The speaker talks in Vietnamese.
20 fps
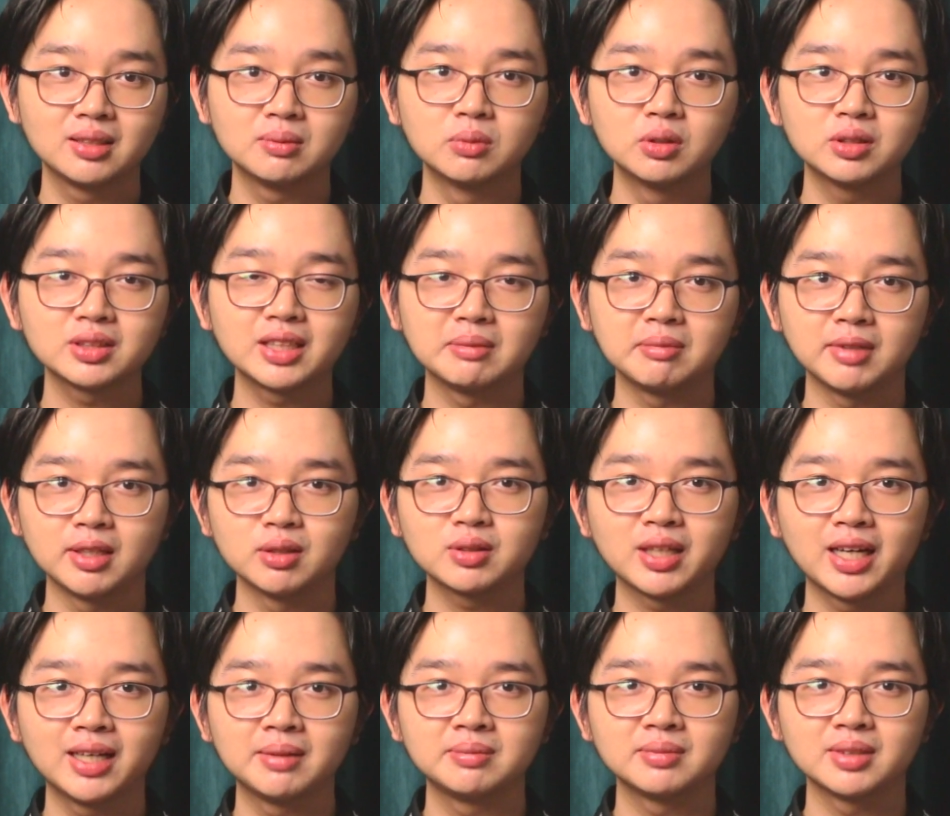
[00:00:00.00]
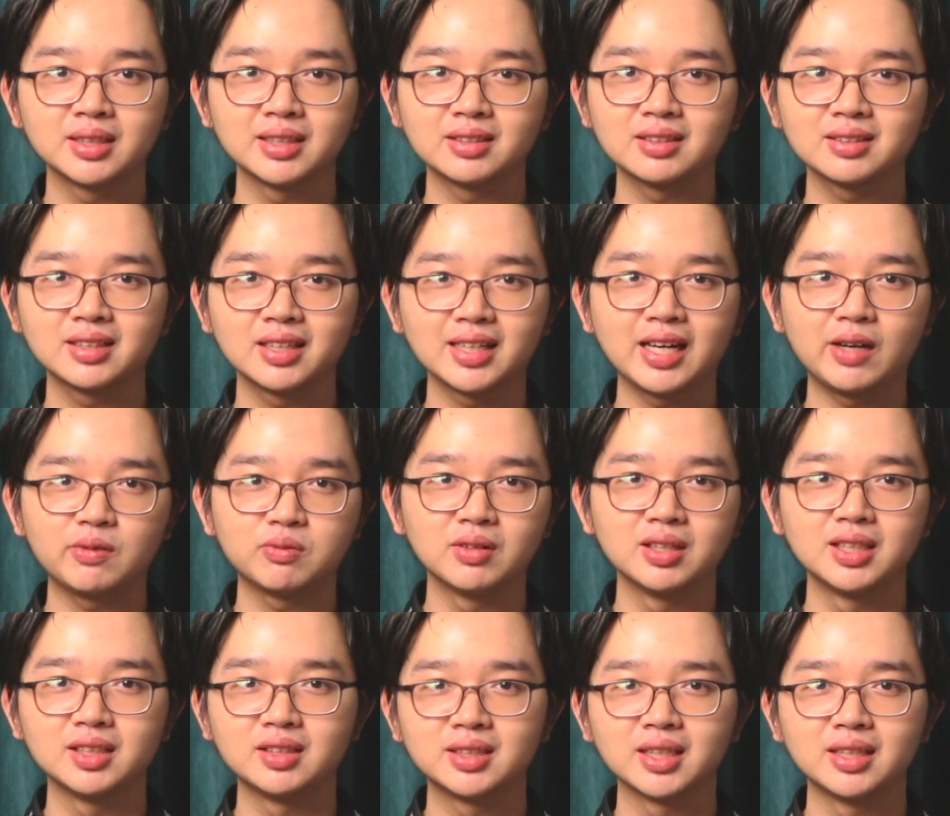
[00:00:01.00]
muốn tìm hiểu thêm thì có thể đọc về
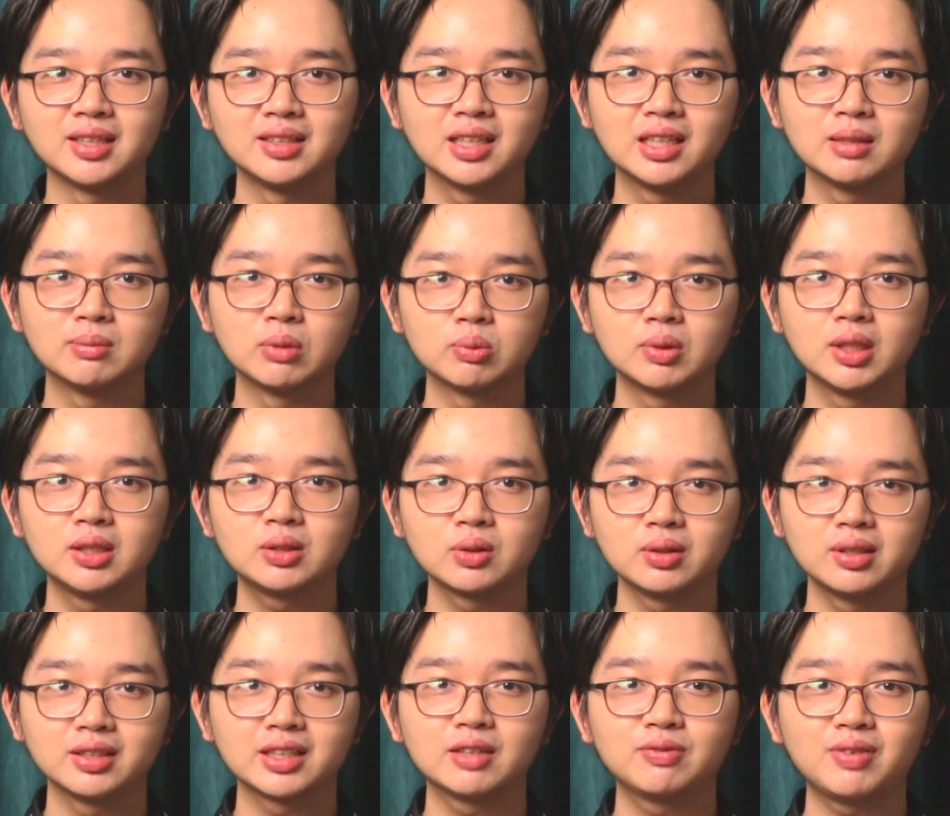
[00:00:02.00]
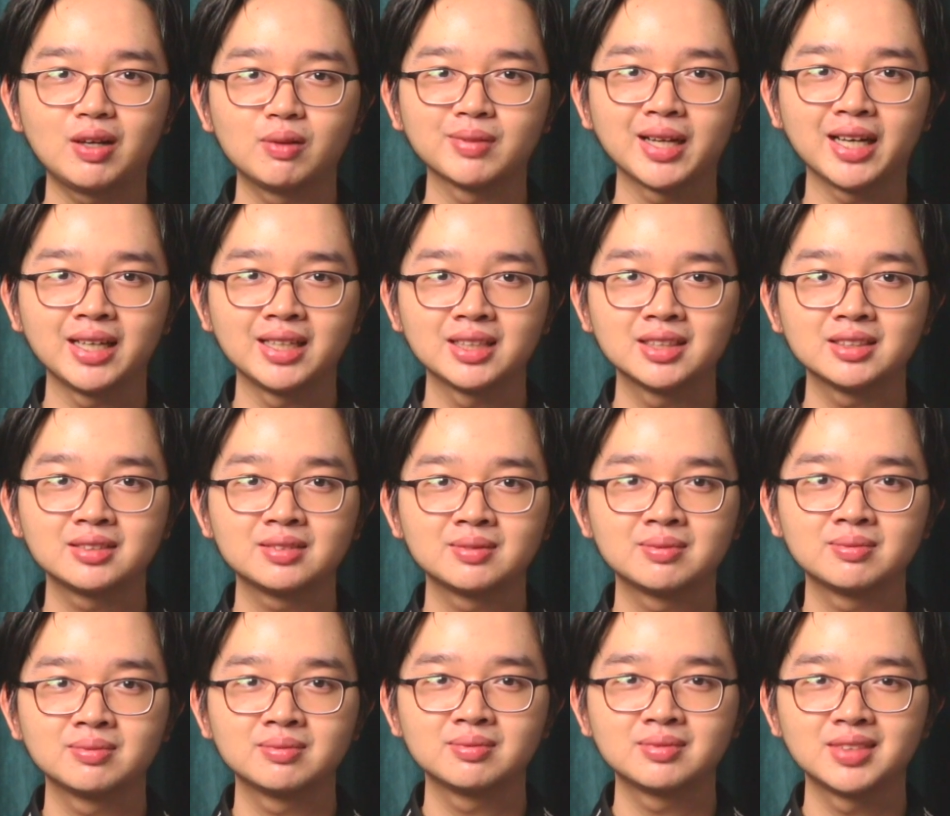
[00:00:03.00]
lịch sử hay là mục đích của những cái phong này ha
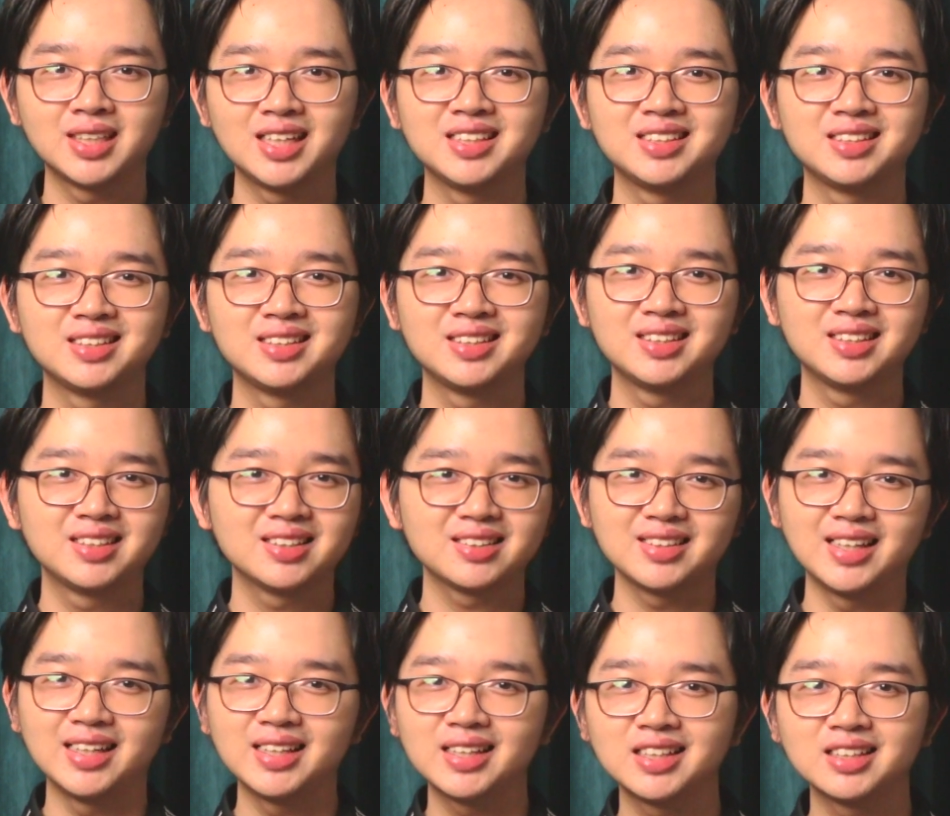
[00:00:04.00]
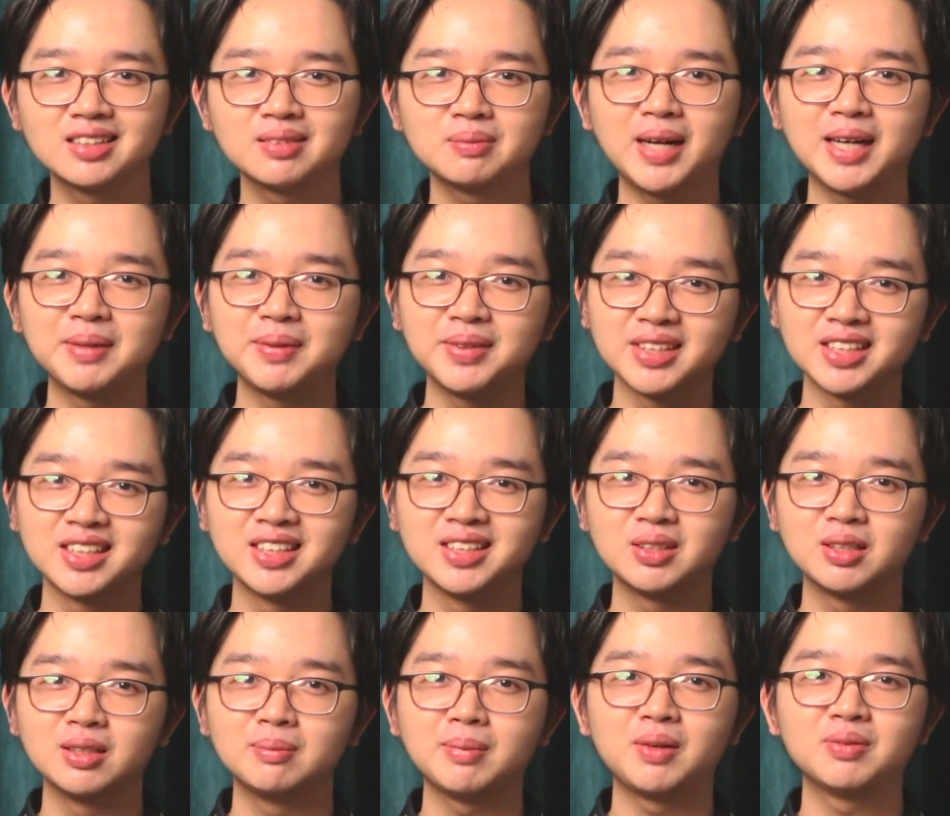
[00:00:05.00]
rồi vậy thôi bye mọi người
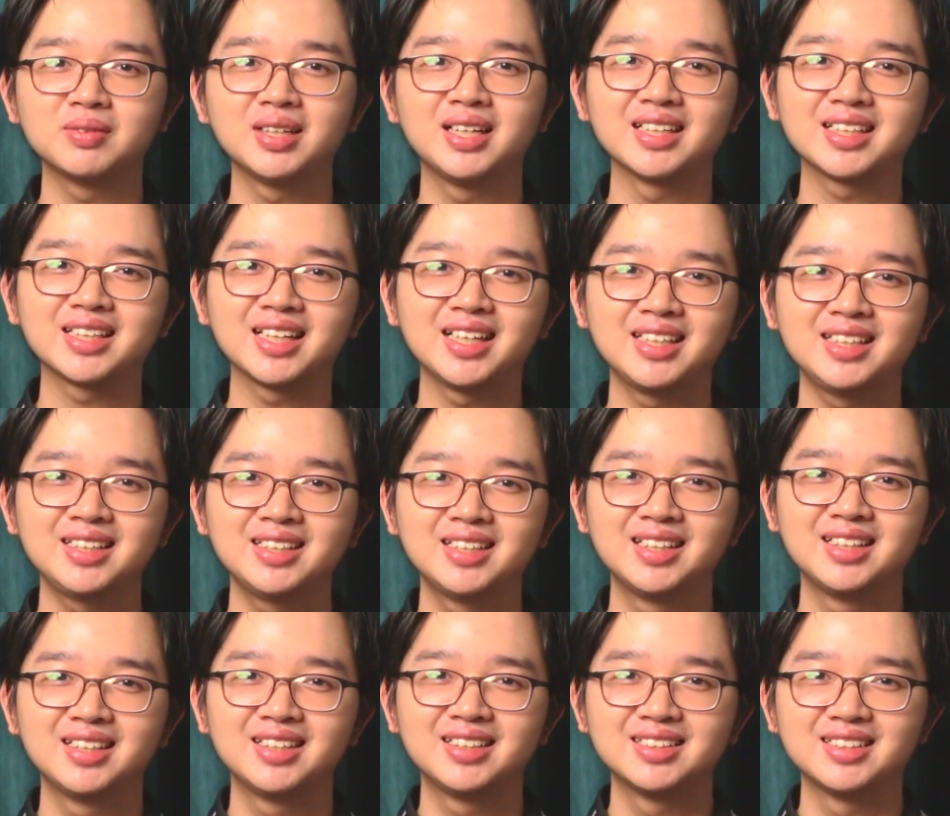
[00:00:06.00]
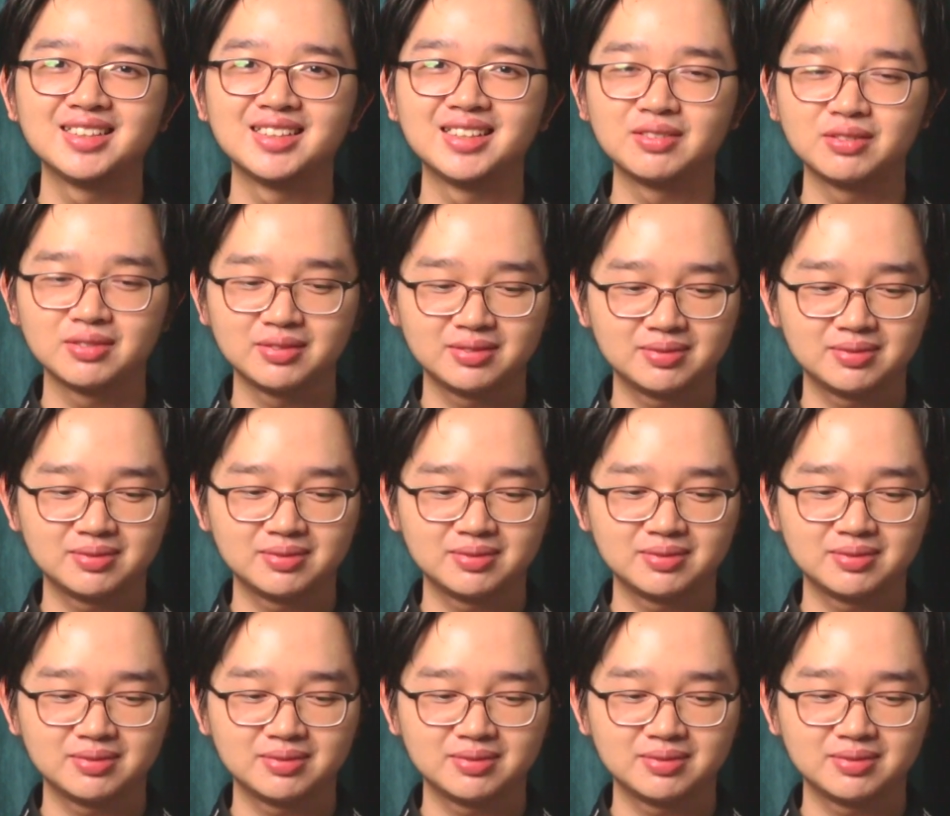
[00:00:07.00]
huy mong là cái à,